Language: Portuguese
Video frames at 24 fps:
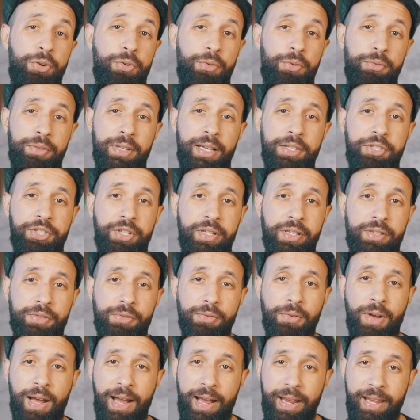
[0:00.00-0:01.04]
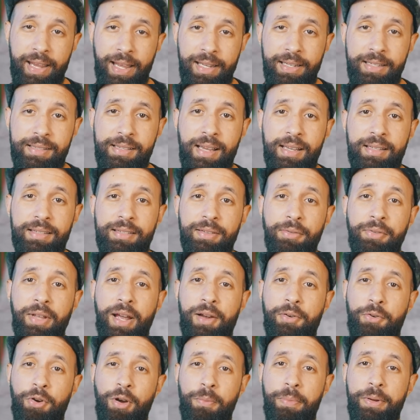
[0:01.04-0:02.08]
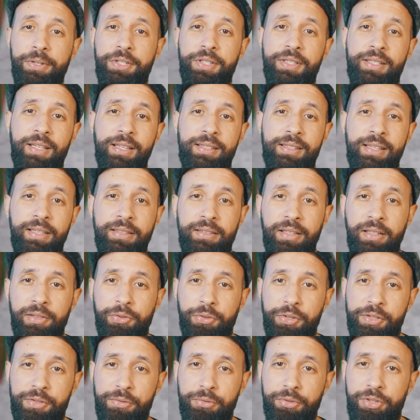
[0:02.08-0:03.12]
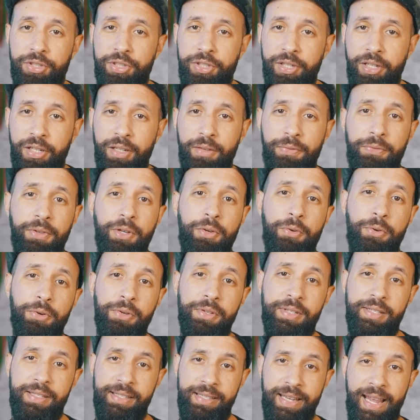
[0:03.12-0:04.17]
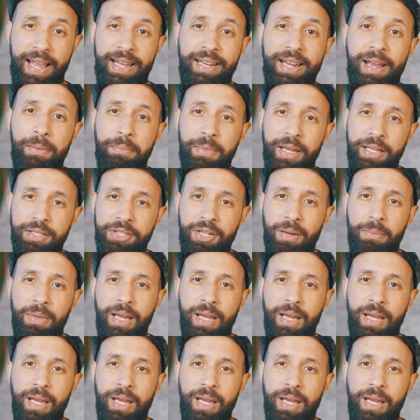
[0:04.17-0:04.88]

Por conta disso, a realização da Copa de 62 no Chile ficou seriamente